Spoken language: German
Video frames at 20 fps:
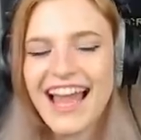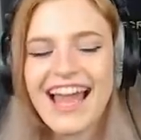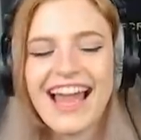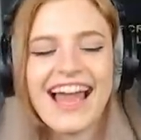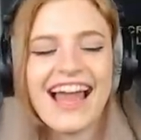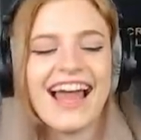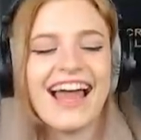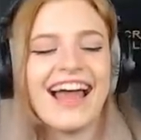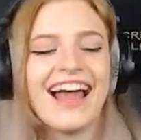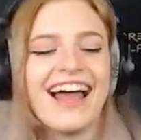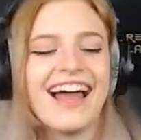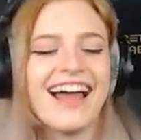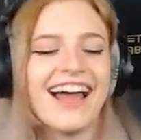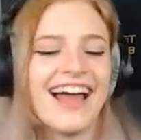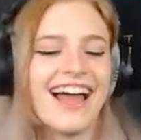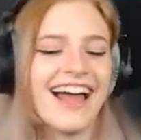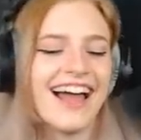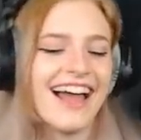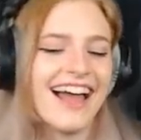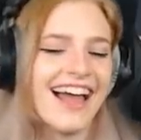
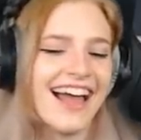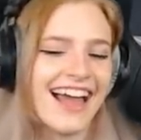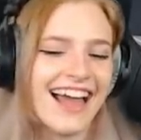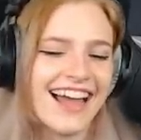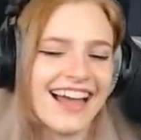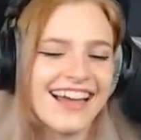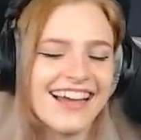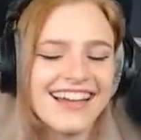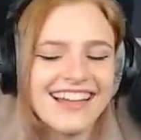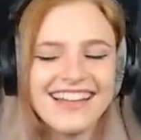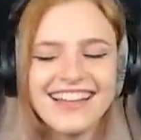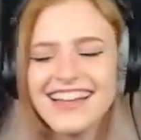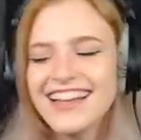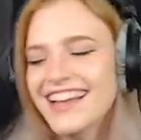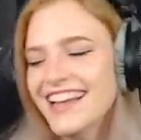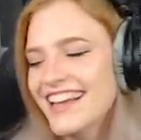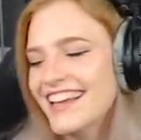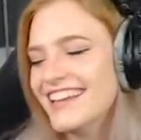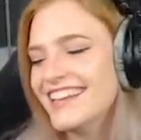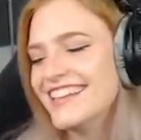Glauben
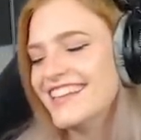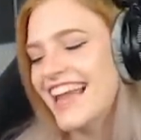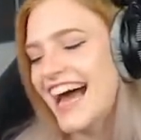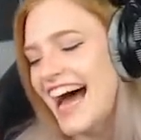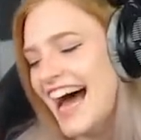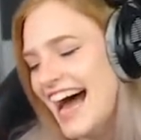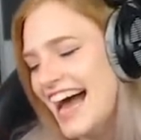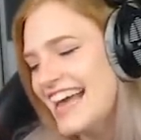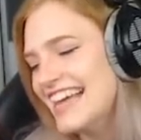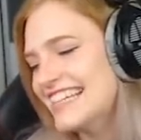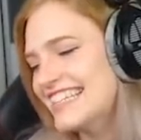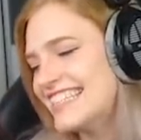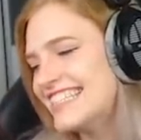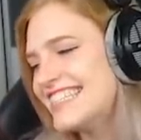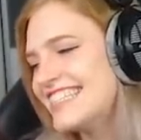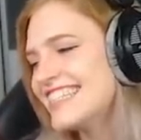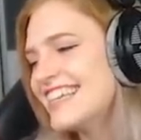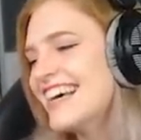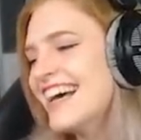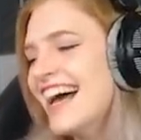
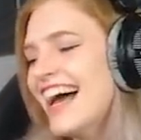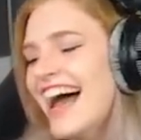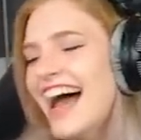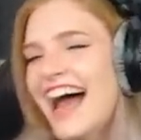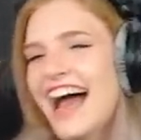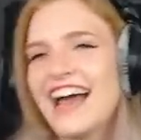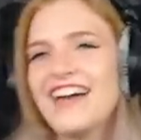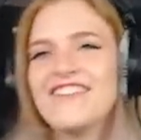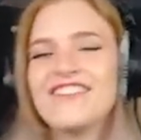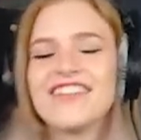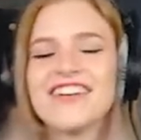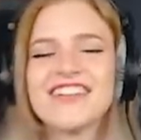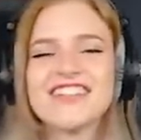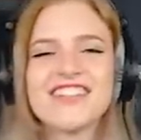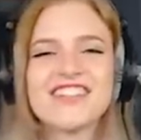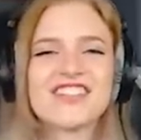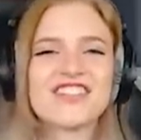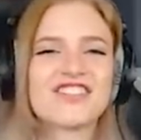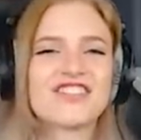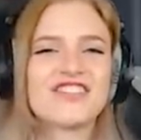Nice. Einfach
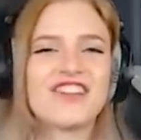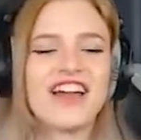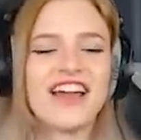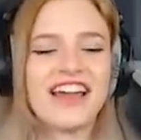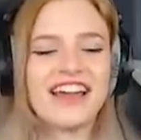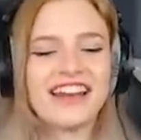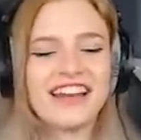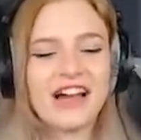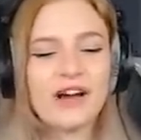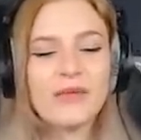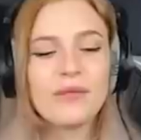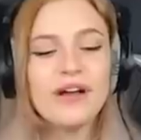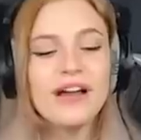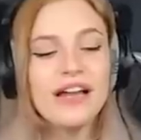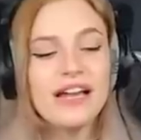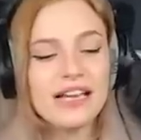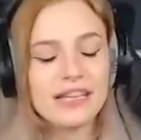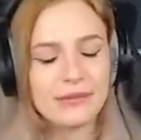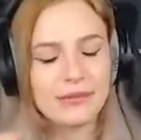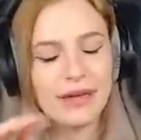straight up.
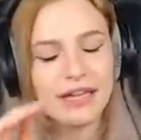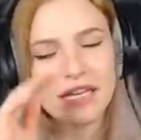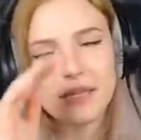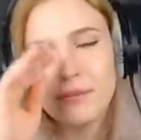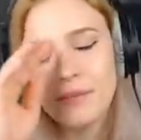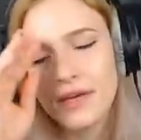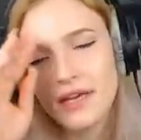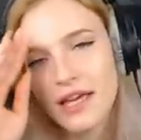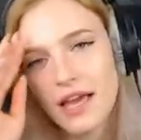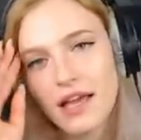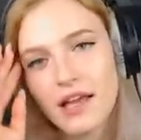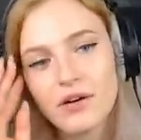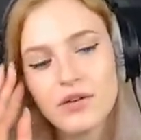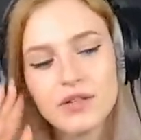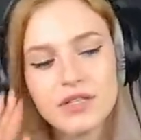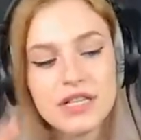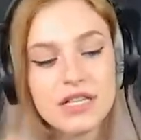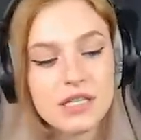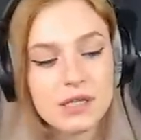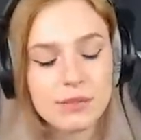Ich meine, ich bin kein
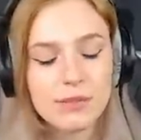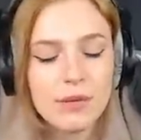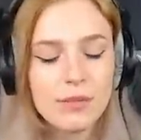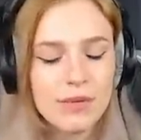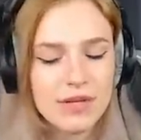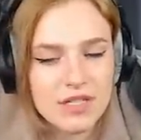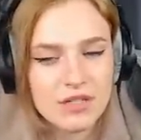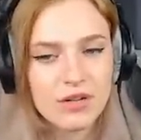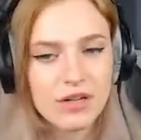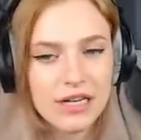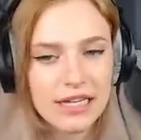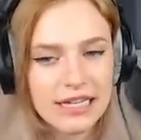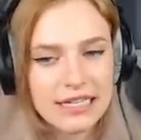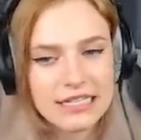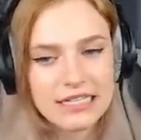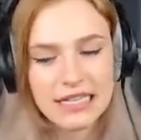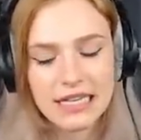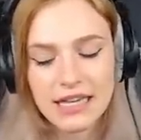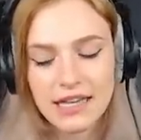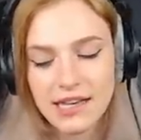groß, ich bin persönlich
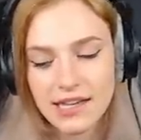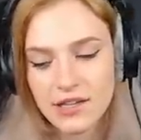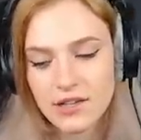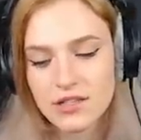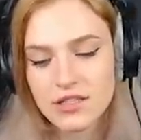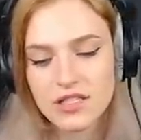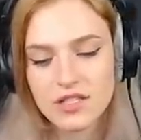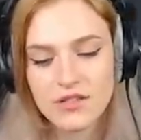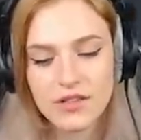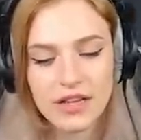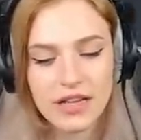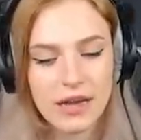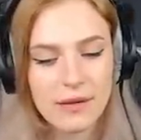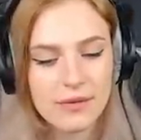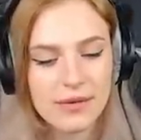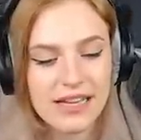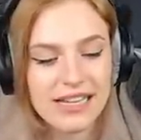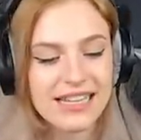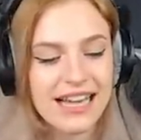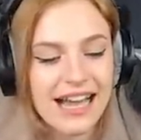jetzt nicht religiös, deswegen
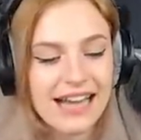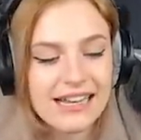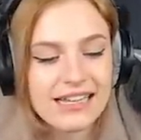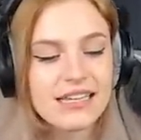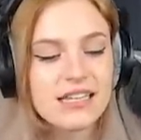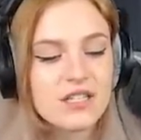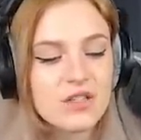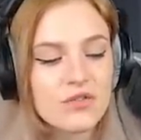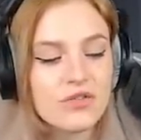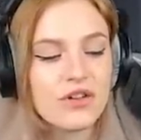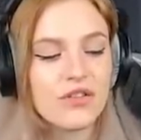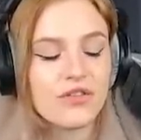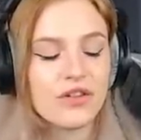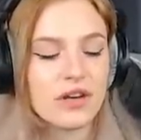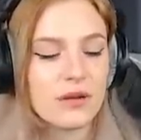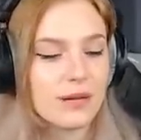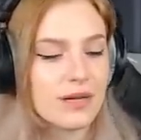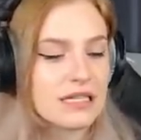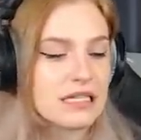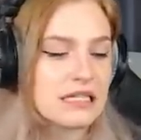habe ich halt nicht so viel von
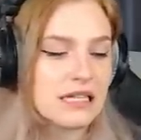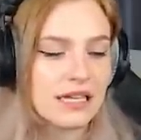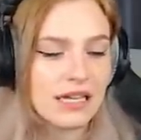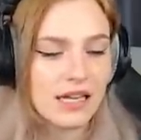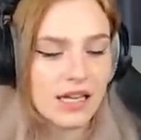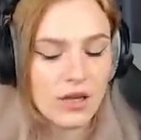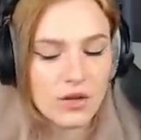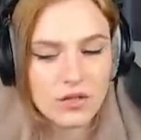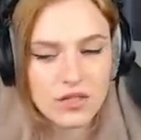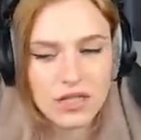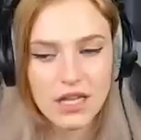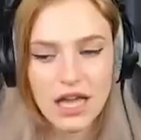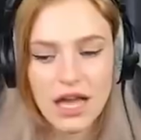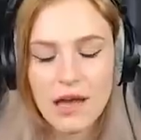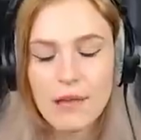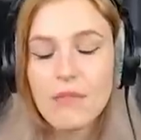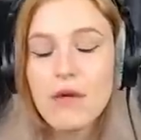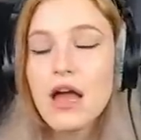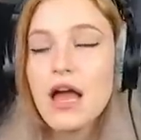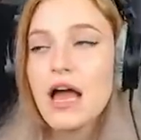dem ganzen religiösen
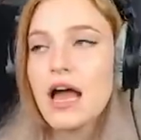Kram.